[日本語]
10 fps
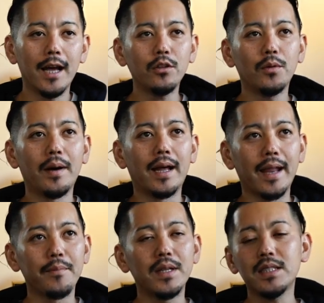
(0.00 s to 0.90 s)
あとまあ
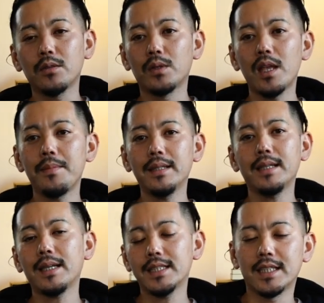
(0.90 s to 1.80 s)
ね、皆さん定番
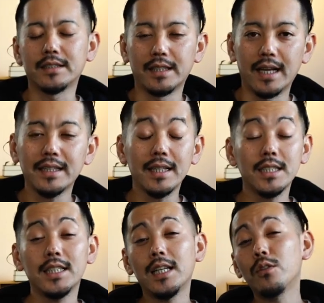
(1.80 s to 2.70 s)
だけじゃなくてね、新
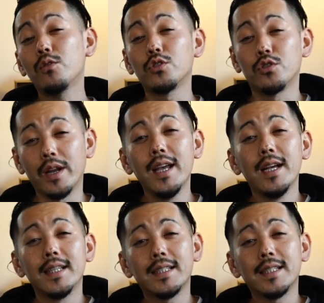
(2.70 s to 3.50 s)
しい観光地をね、